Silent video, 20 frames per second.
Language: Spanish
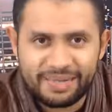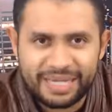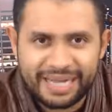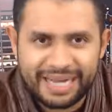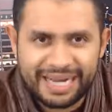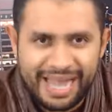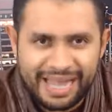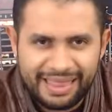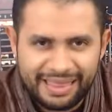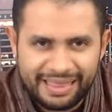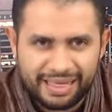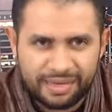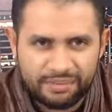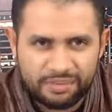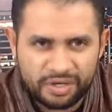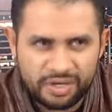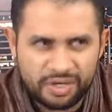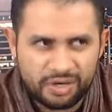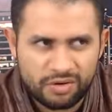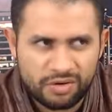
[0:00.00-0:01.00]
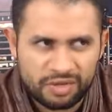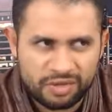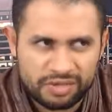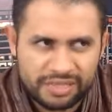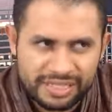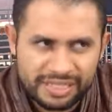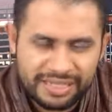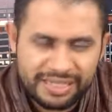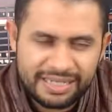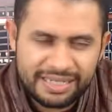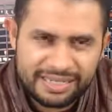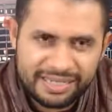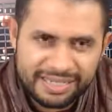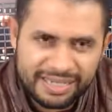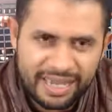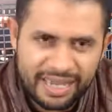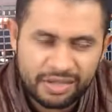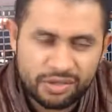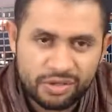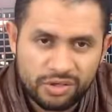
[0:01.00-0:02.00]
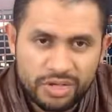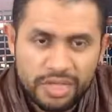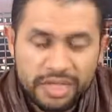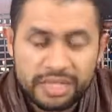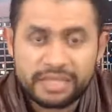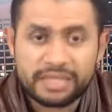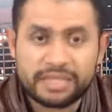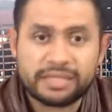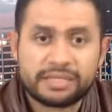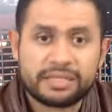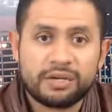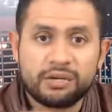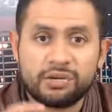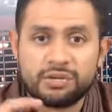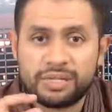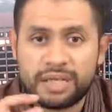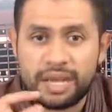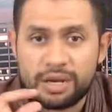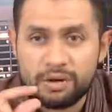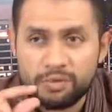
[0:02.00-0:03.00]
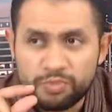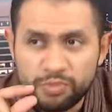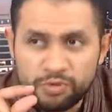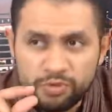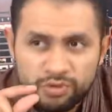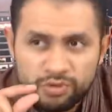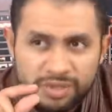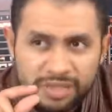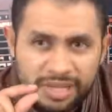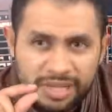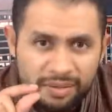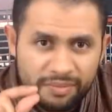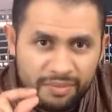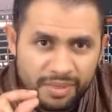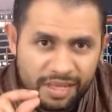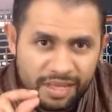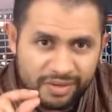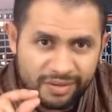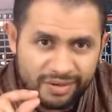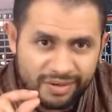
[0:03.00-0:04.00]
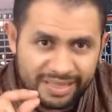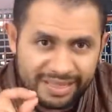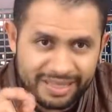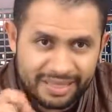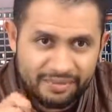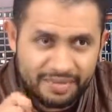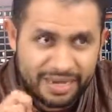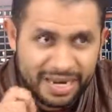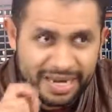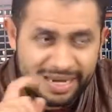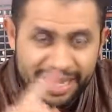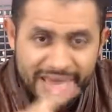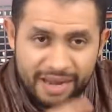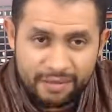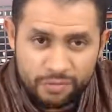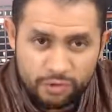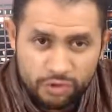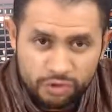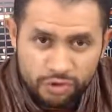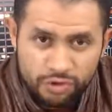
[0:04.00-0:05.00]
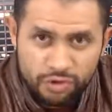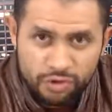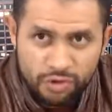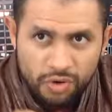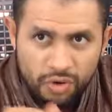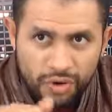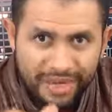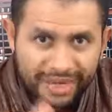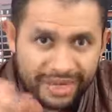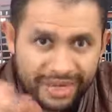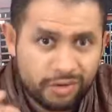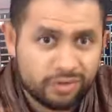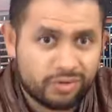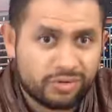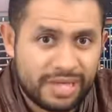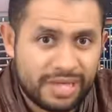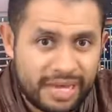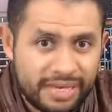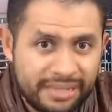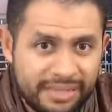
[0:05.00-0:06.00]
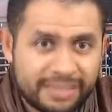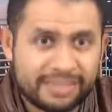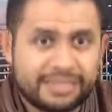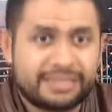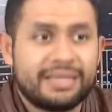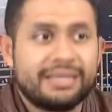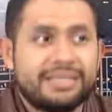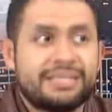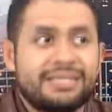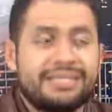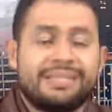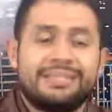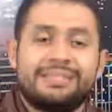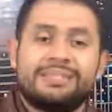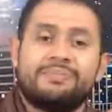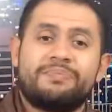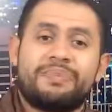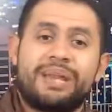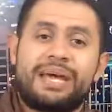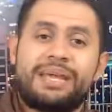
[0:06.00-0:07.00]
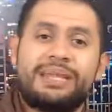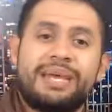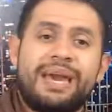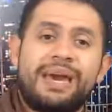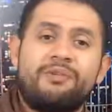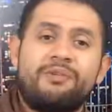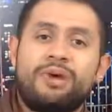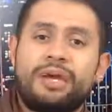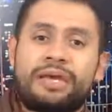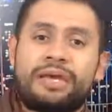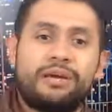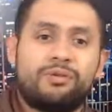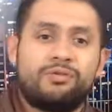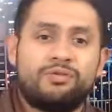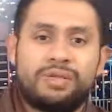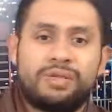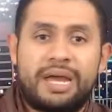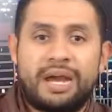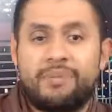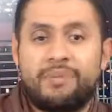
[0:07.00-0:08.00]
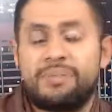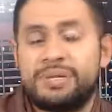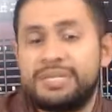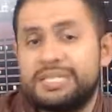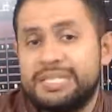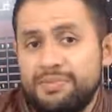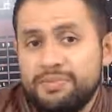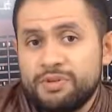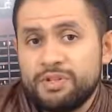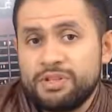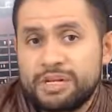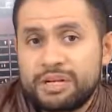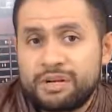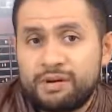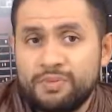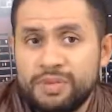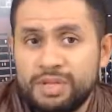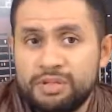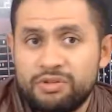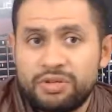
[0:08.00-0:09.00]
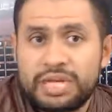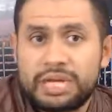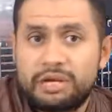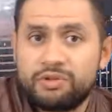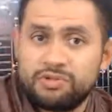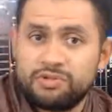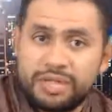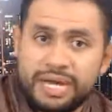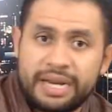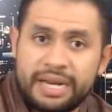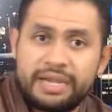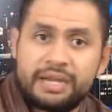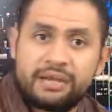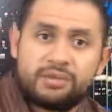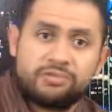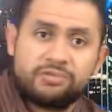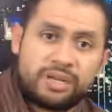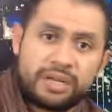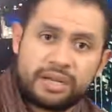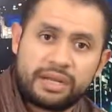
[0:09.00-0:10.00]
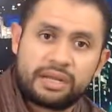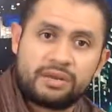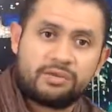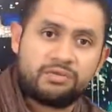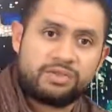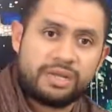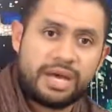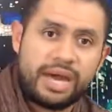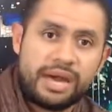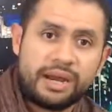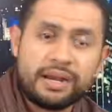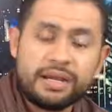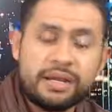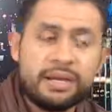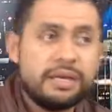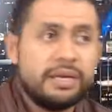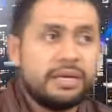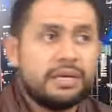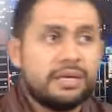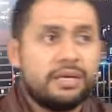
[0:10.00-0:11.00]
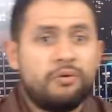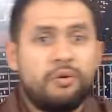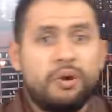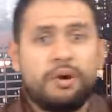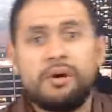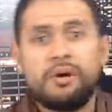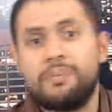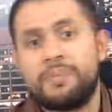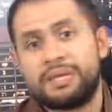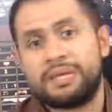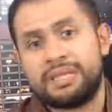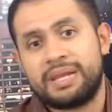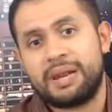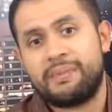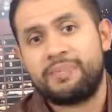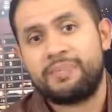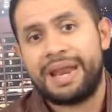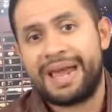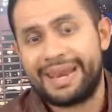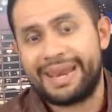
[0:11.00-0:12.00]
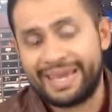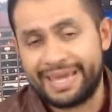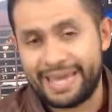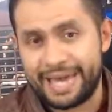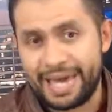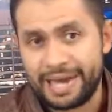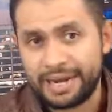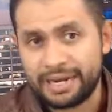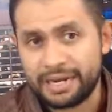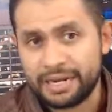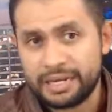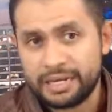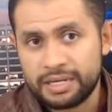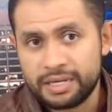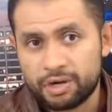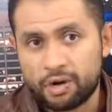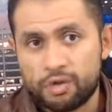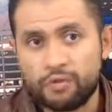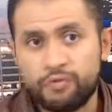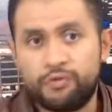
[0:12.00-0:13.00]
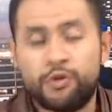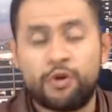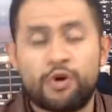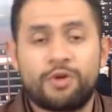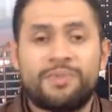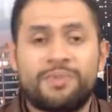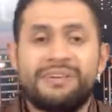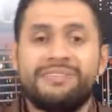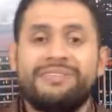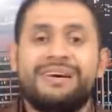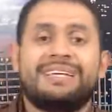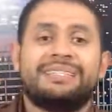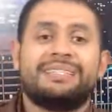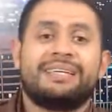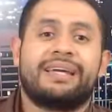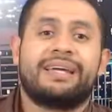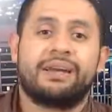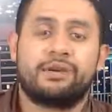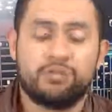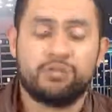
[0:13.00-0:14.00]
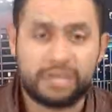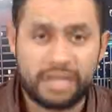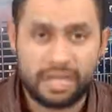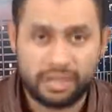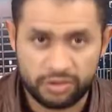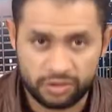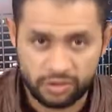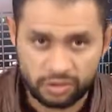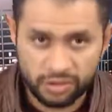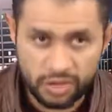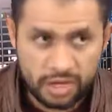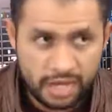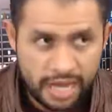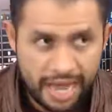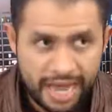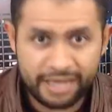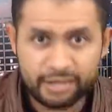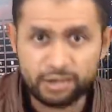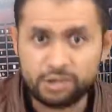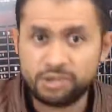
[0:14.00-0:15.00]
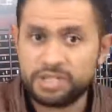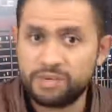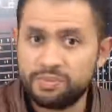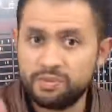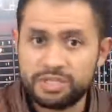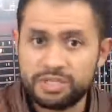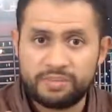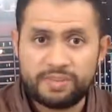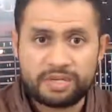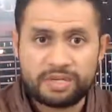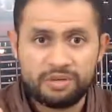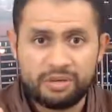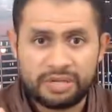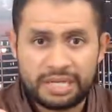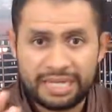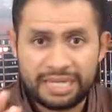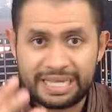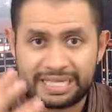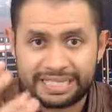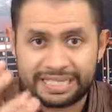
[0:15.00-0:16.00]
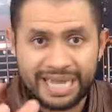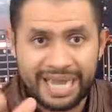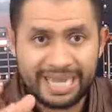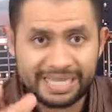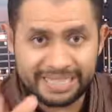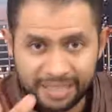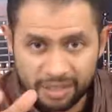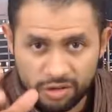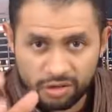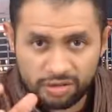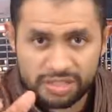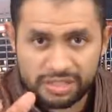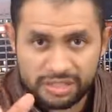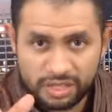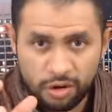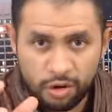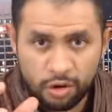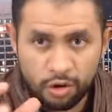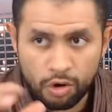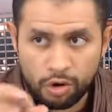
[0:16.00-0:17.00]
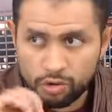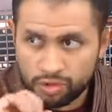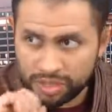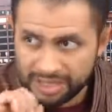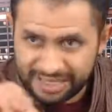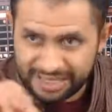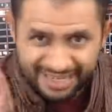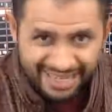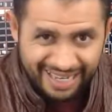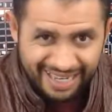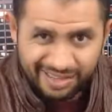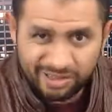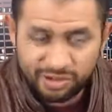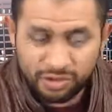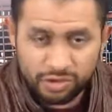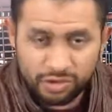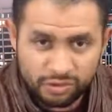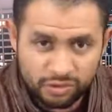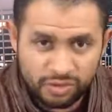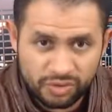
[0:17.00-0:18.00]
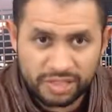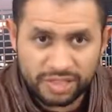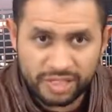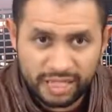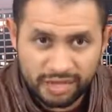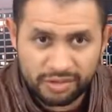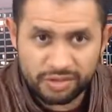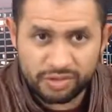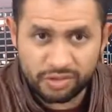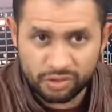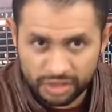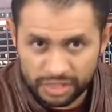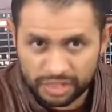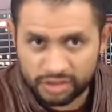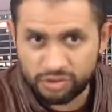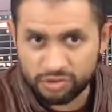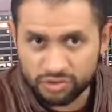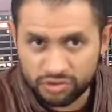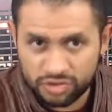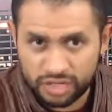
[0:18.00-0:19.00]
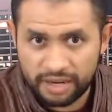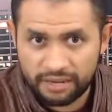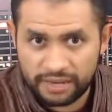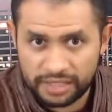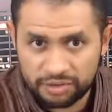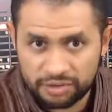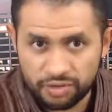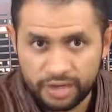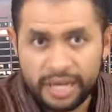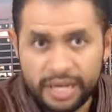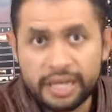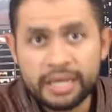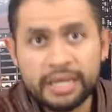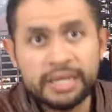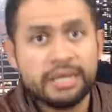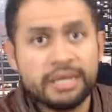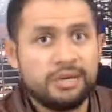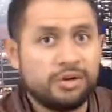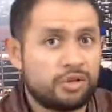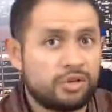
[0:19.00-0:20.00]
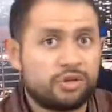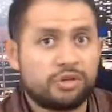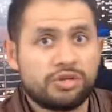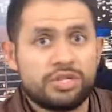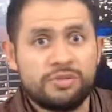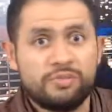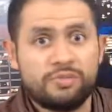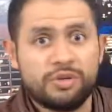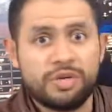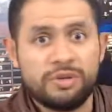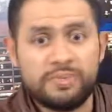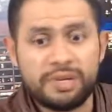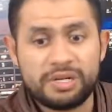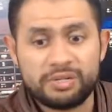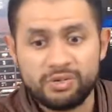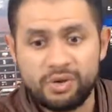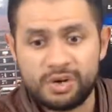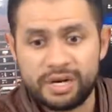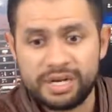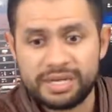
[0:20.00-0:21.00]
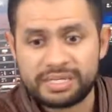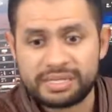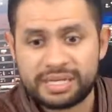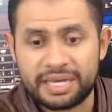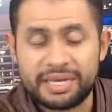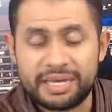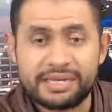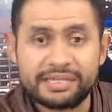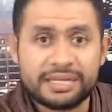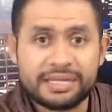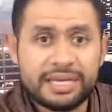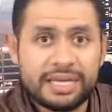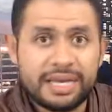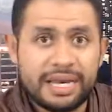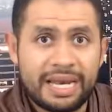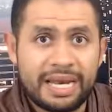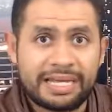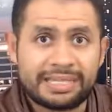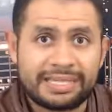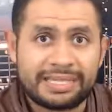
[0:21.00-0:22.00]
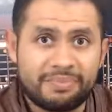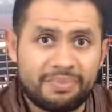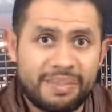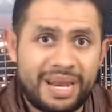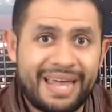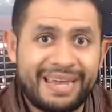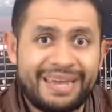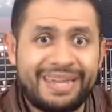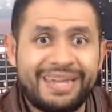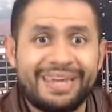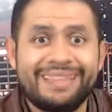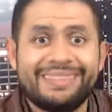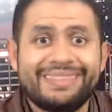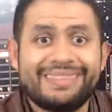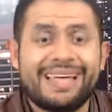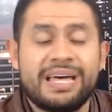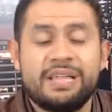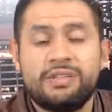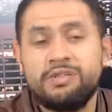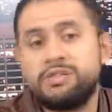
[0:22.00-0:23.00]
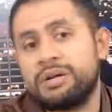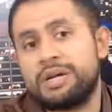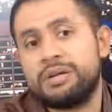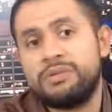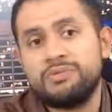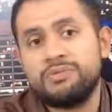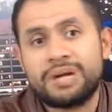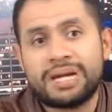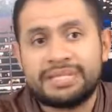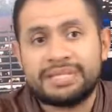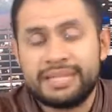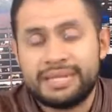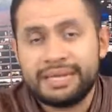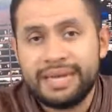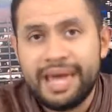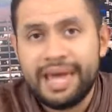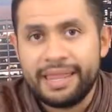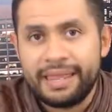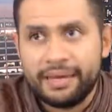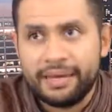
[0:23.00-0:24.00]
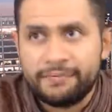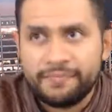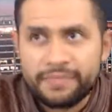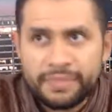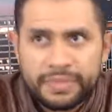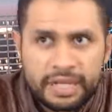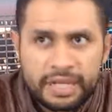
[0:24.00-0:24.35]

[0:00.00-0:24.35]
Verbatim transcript: me encanta porque cuando estás iniciando tienes que encontrar un punto intermedio entre planear mucho o ejecutar. Tienes que decidir si planear o ejecutar. Al principio te recomiendo ejecutar, ejecutar, ejecutar y luego aprender a planear conforme vas ejecutando. Hay dos tipos de personas, las que hacen cosas a lo loco y tiran todo su dinero y sus recursos a la basura, y otro tipo de personas que es las que planean tanto que nunca hacen nada